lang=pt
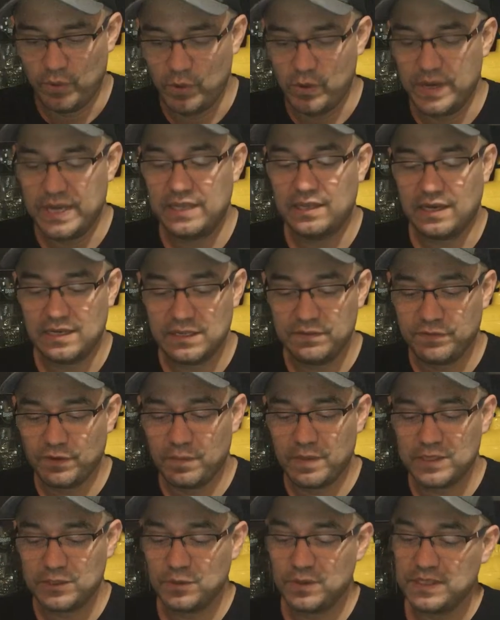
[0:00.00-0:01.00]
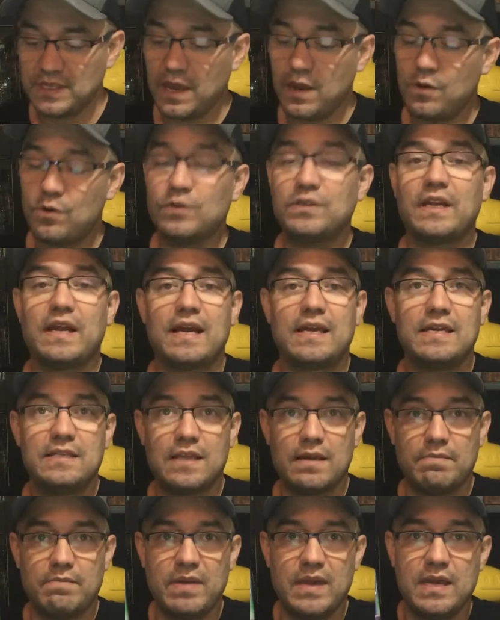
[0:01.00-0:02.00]
Bom, entre as informações que encontrei aqui
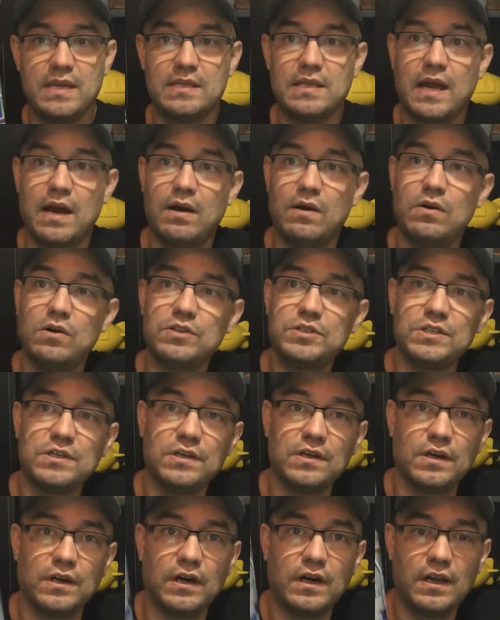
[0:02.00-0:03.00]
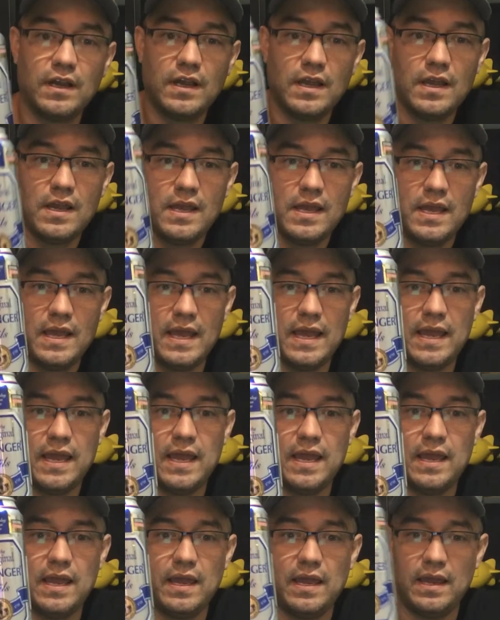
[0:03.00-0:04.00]
também da Ottinger,
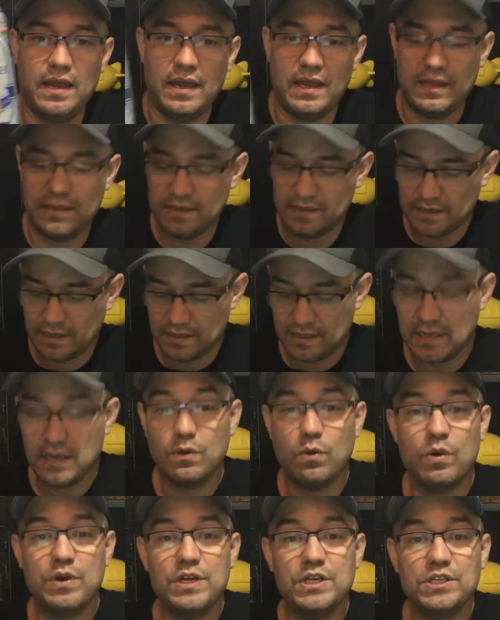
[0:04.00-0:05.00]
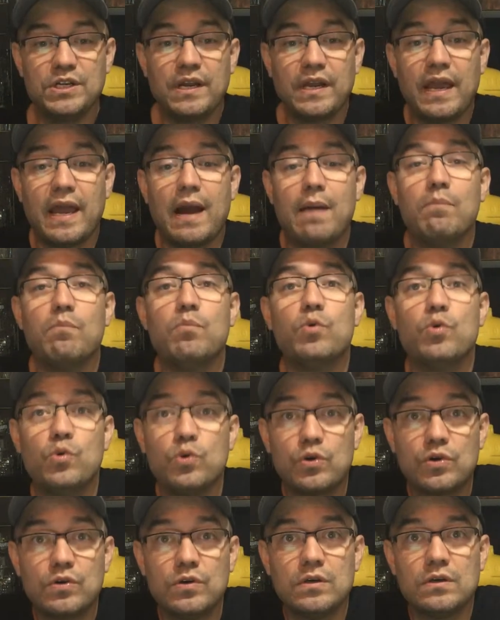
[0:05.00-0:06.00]
é, diz aqui: origem é
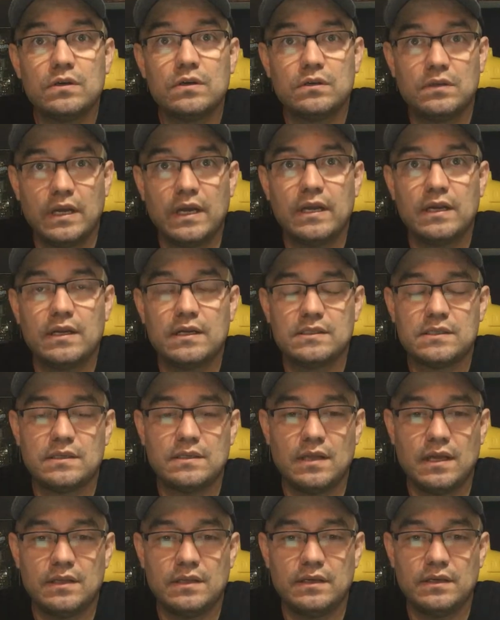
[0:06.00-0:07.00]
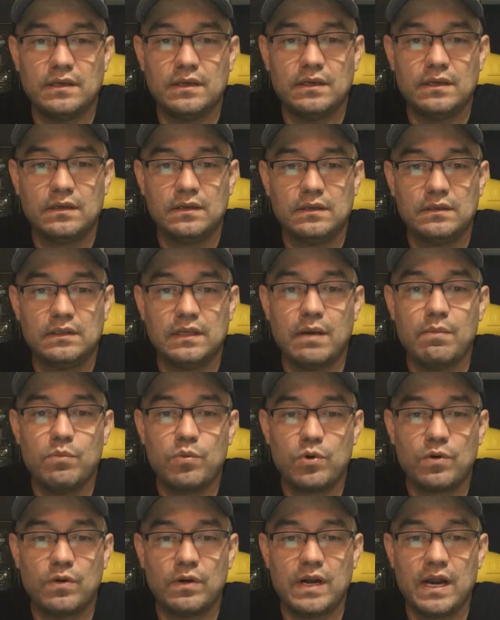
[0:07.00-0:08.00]
Hamburgo, né, na cidade de
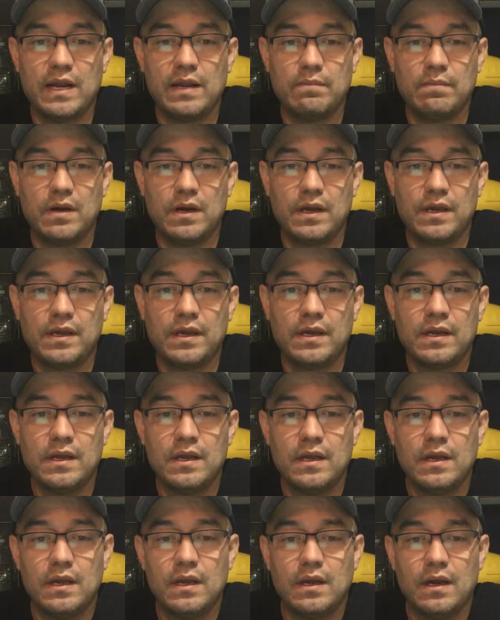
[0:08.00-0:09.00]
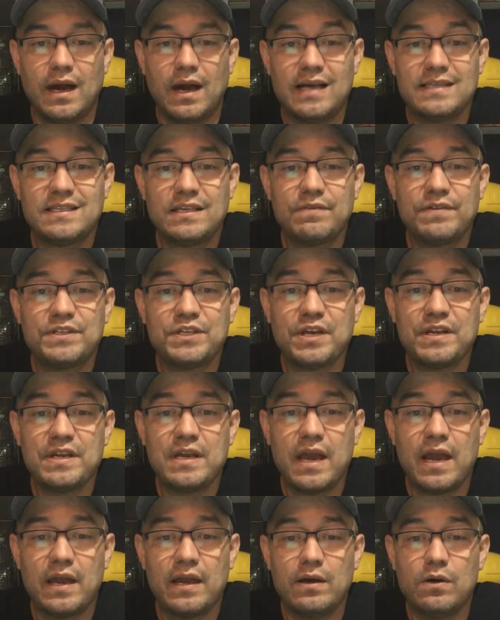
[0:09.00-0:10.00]
Hamburgo, na Alemanha. A
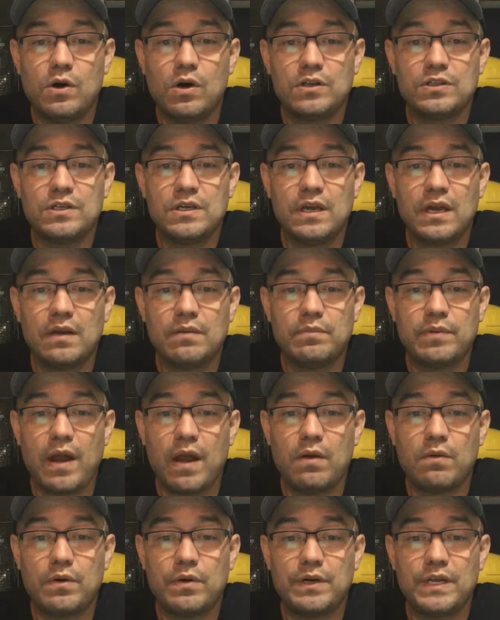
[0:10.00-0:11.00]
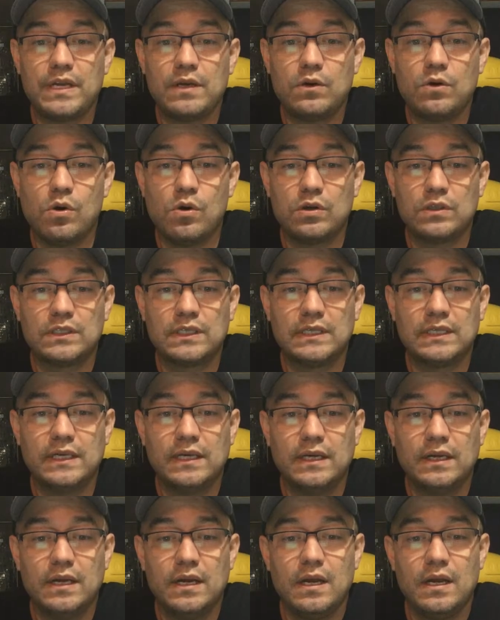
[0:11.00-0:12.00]
cervejaria é Ottinger Brewery Gotha,
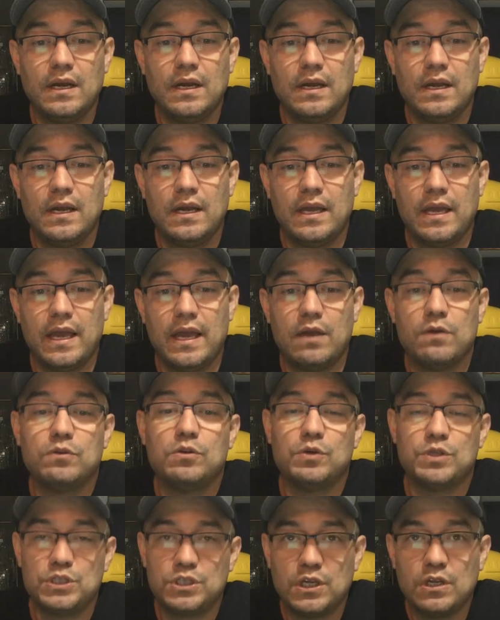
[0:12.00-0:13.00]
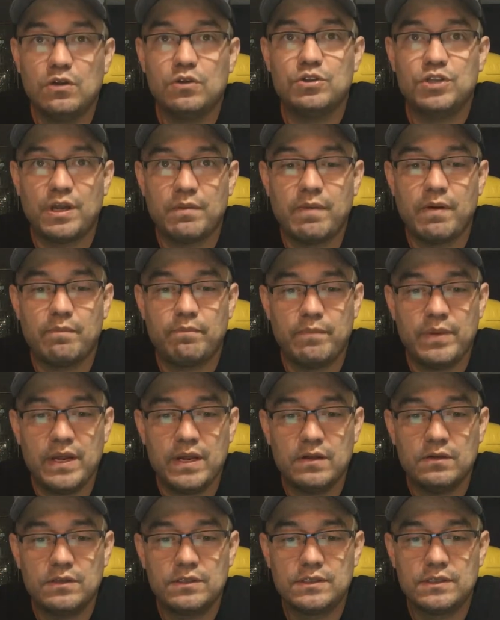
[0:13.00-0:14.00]
é, do estilo German
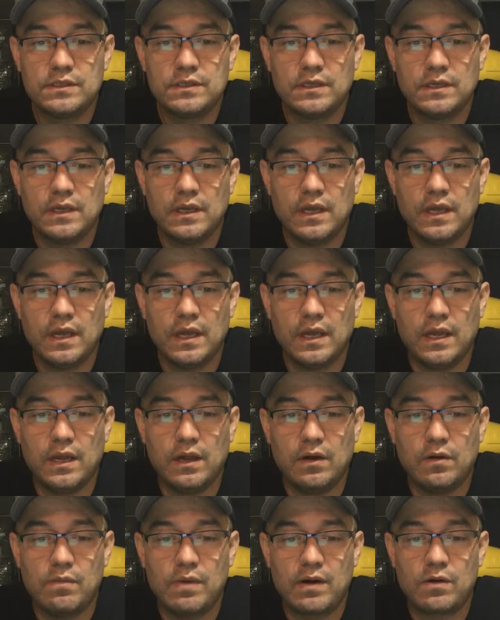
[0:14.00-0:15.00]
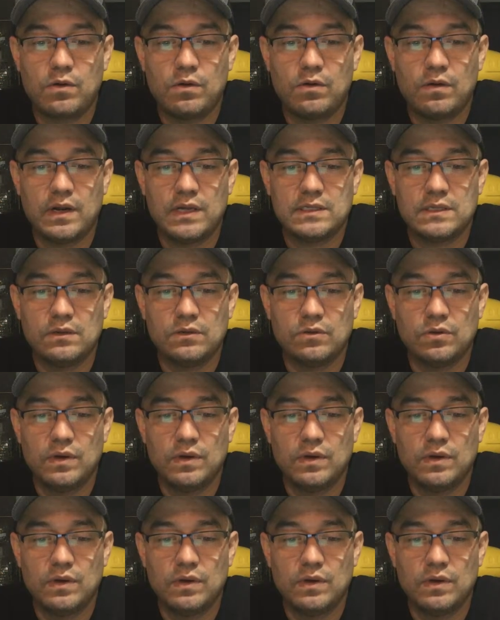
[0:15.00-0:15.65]
Pils, é, uma coloração